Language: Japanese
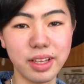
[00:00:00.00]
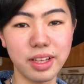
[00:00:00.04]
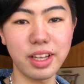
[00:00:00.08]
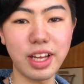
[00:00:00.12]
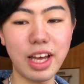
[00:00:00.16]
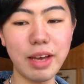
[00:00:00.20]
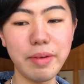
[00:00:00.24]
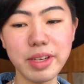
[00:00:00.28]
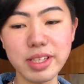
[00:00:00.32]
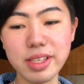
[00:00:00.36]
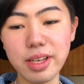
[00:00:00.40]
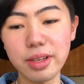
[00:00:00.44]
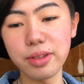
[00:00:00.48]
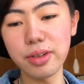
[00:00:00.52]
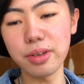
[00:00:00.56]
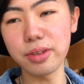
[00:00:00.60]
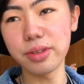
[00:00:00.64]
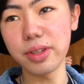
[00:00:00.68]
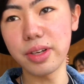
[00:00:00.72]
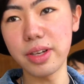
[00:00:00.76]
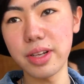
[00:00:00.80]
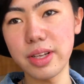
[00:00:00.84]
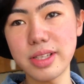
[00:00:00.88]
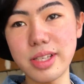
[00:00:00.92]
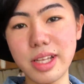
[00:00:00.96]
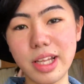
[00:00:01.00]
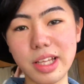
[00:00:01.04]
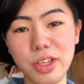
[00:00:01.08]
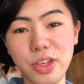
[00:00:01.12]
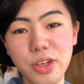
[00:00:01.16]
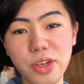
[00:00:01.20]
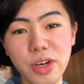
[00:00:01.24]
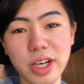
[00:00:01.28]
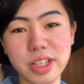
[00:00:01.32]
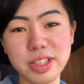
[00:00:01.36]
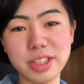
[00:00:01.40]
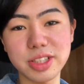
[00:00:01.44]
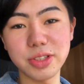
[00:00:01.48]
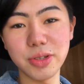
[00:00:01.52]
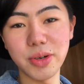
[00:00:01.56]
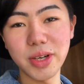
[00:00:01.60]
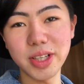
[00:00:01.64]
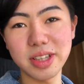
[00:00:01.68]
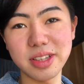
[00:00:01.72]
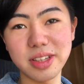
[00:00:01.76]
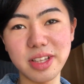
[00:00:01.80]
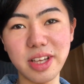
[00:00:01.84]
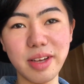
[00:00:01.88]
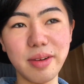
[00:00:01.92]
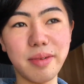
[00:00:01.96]
はい皆さんということでですね入学式終
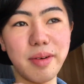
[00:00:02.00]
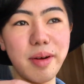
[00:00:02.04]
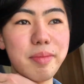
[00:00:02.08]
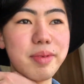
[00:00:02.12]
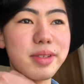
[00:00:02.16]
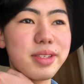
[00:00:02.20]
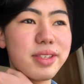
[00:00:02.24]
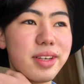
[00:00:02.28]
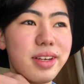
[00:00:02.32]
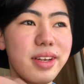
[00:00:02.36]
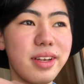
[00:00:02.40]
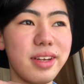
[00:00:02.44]
わって、まあ、別に